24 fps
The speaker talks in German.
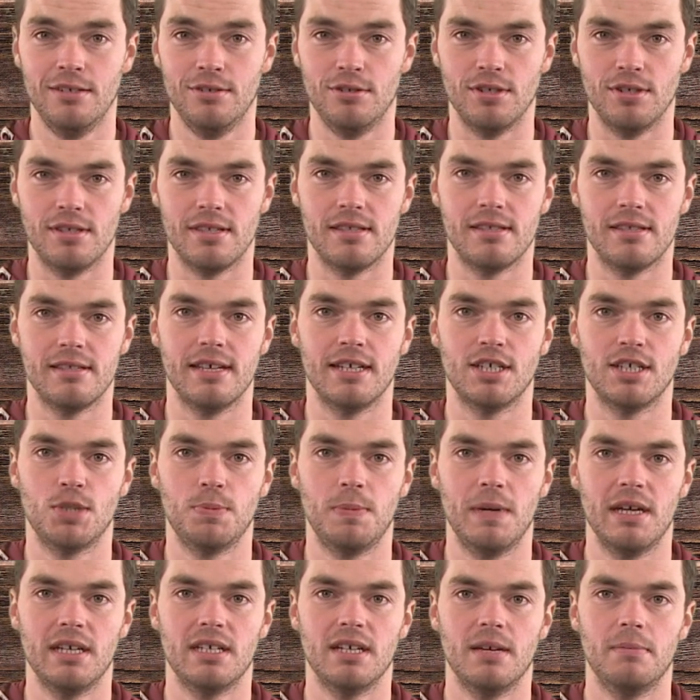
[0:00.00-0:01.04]
Kurze Zeit
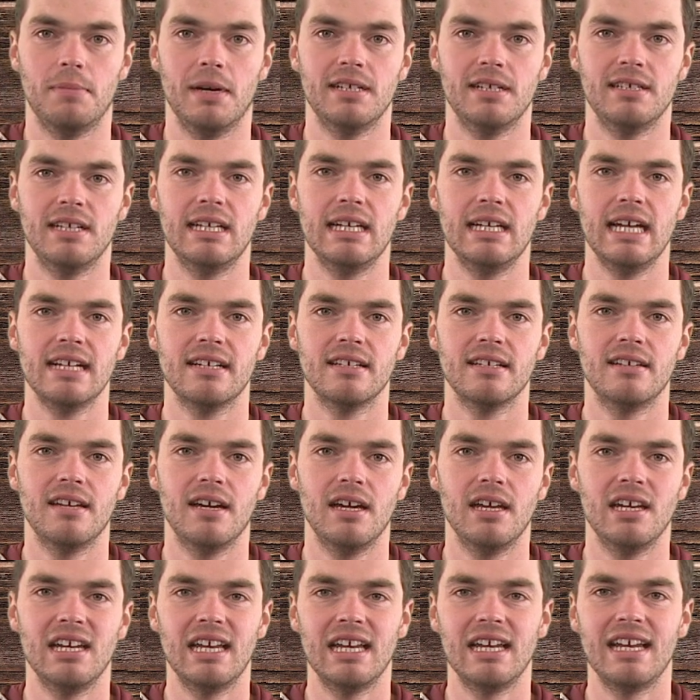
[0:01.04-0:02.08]
später bat der Nackeder
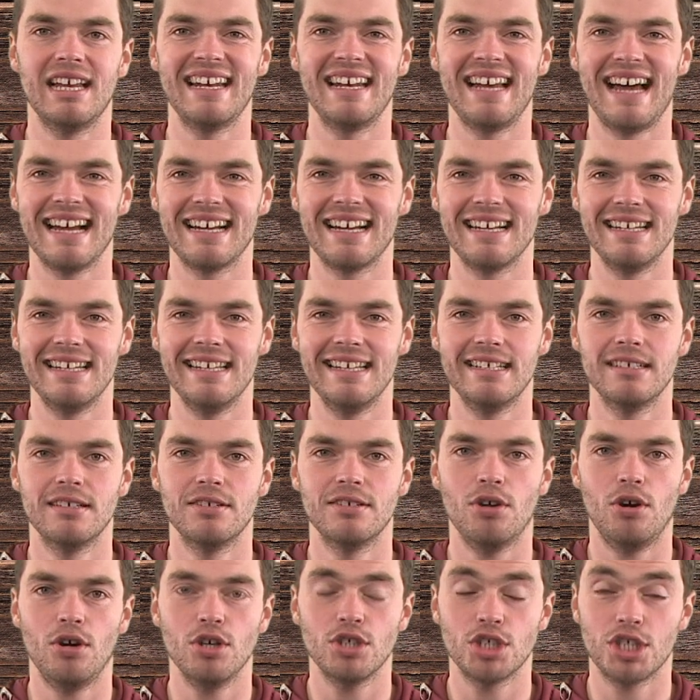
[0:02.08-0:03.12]
in einer
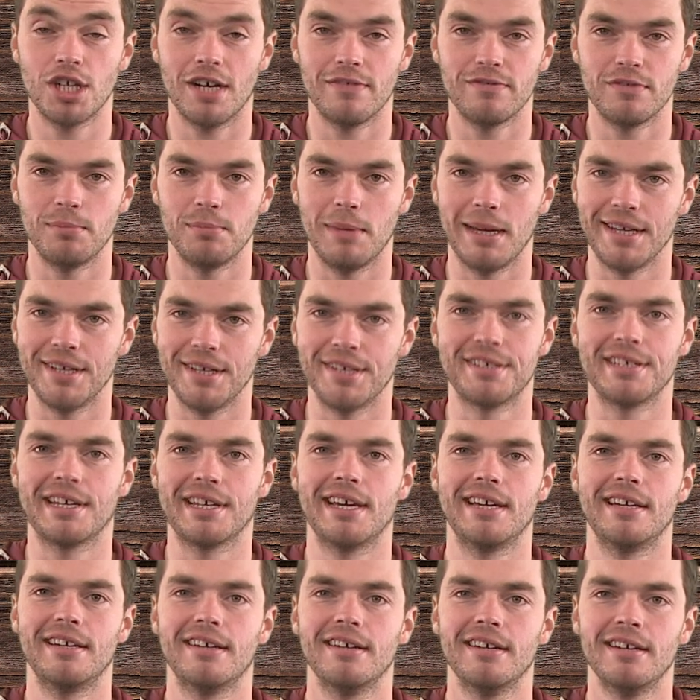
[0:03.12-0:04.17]
nahegelegenen Ortschaft um ein
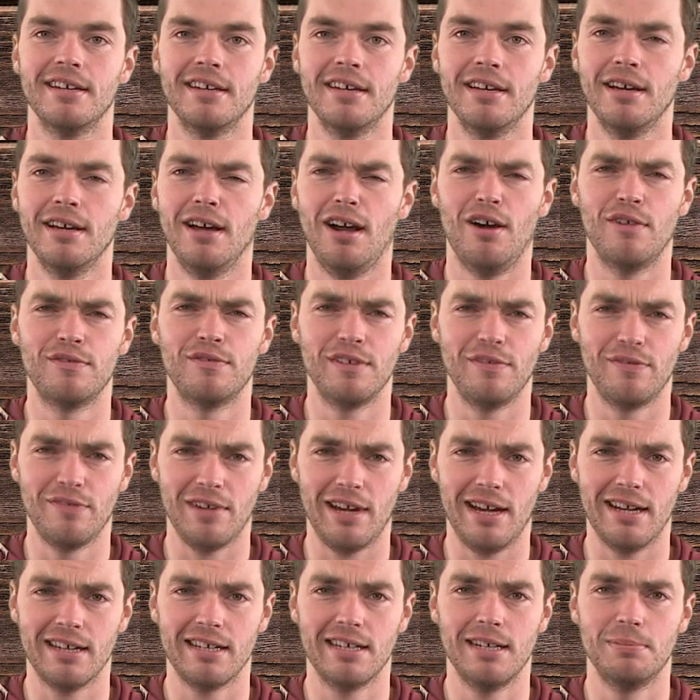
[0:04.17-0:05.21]
Getränk. Auf die
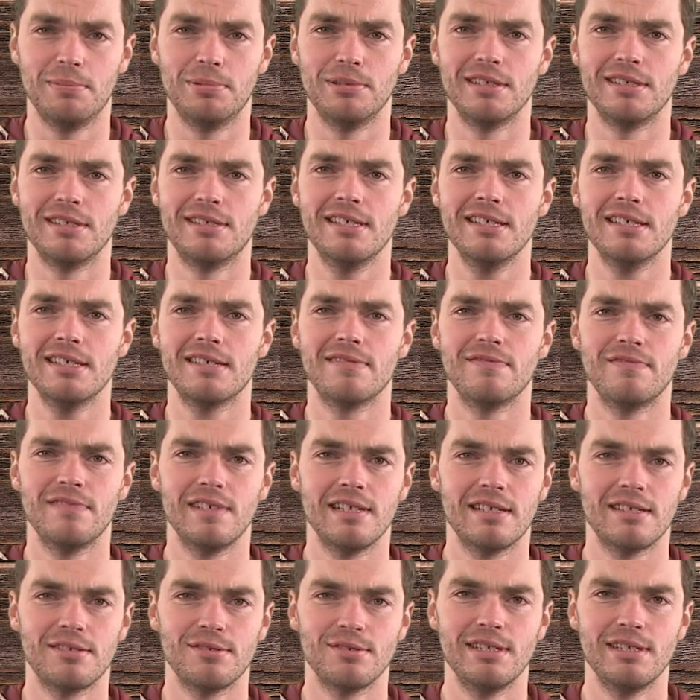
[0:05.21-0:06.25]
Frage der Polizisten, wie
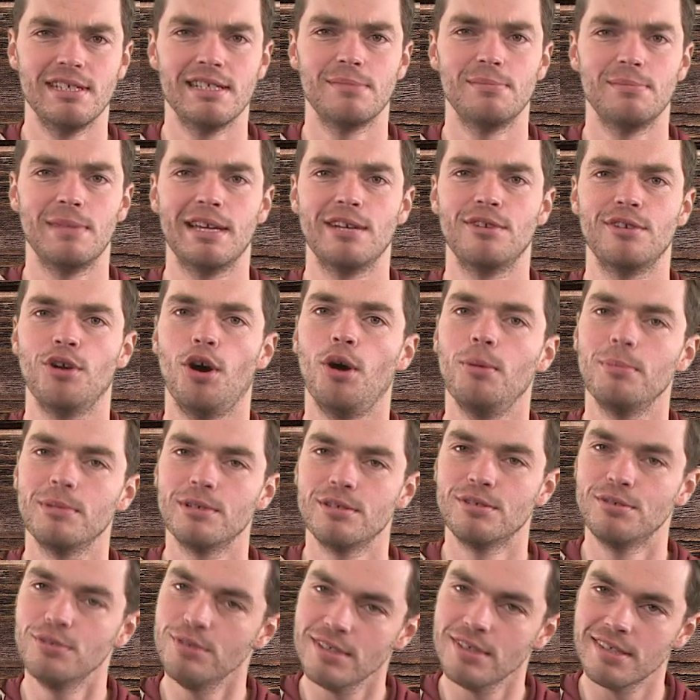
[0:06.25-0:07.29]
es zu diesem
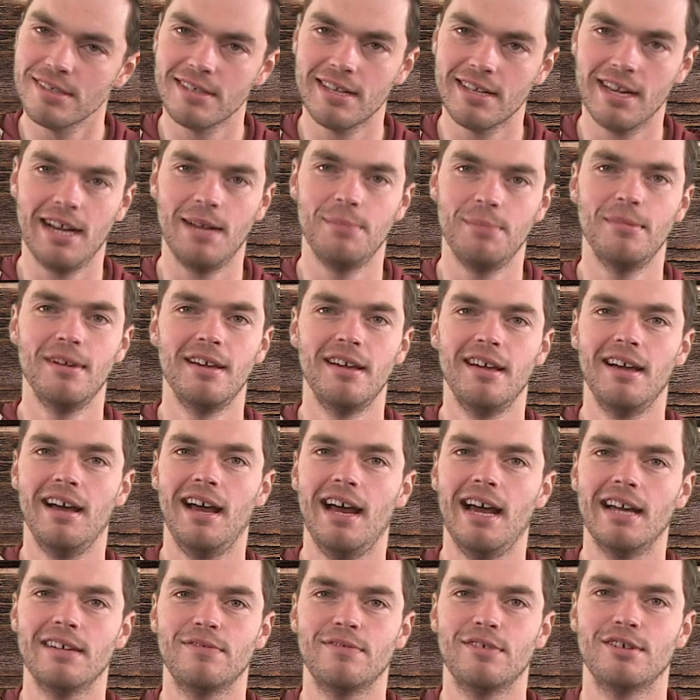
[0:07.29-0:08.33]
enormen Durst kam,
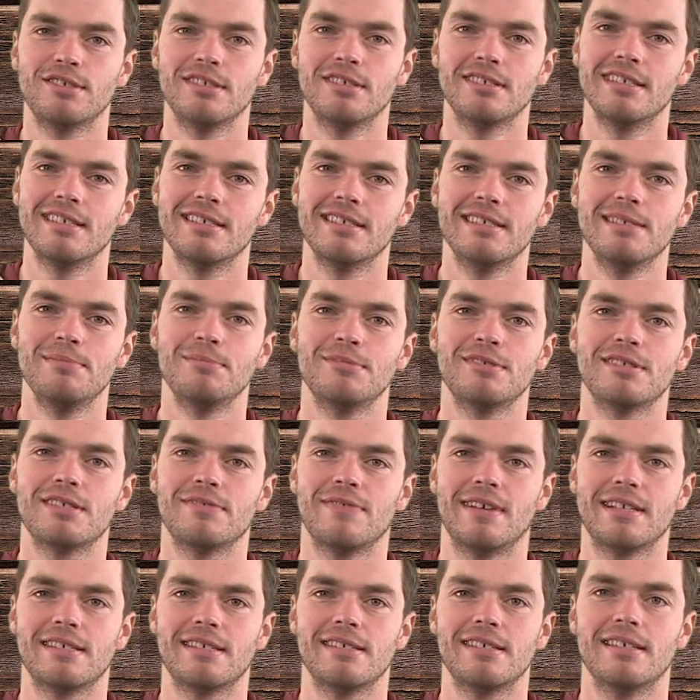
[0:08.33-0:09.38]
antwortete der
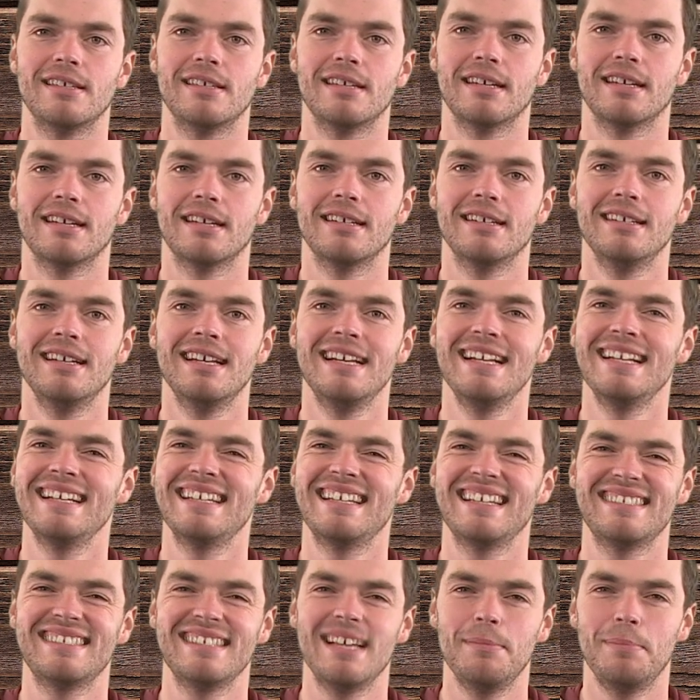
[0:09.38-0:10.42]
27-Jährige,
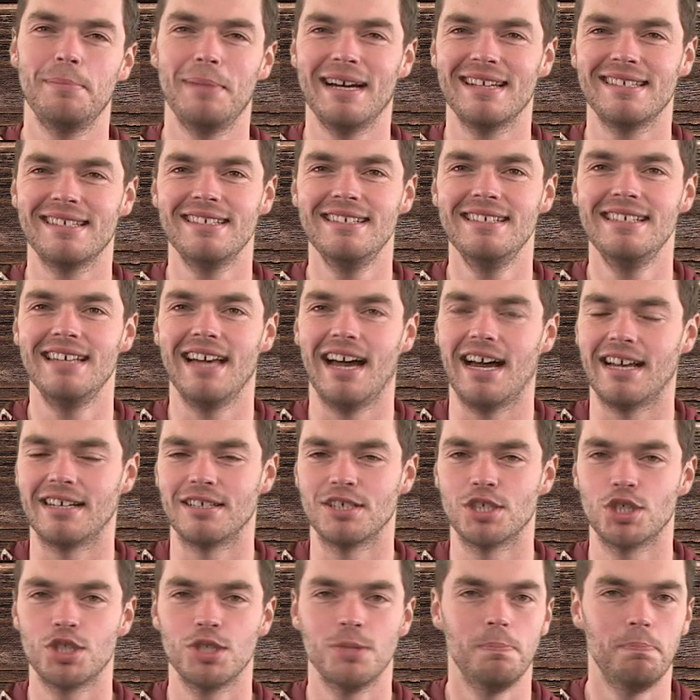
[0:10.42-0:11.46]
dass er
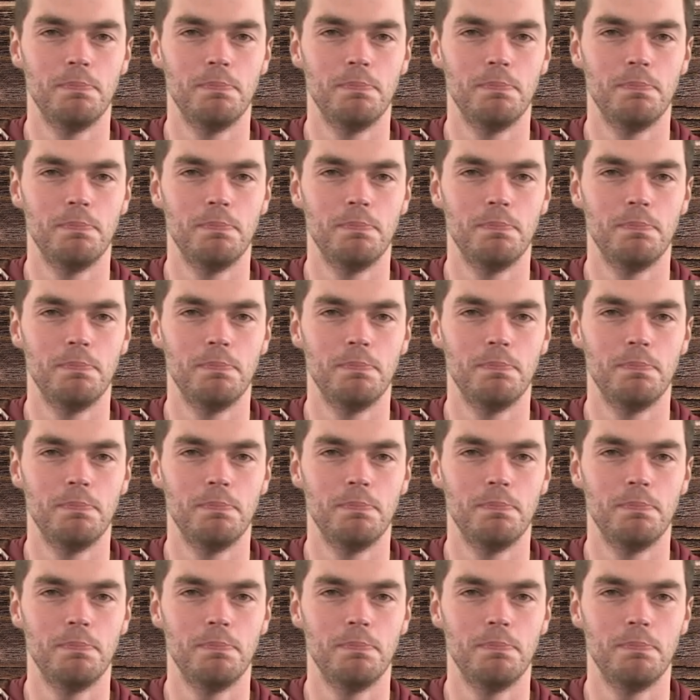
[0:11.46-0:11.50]
brasilianische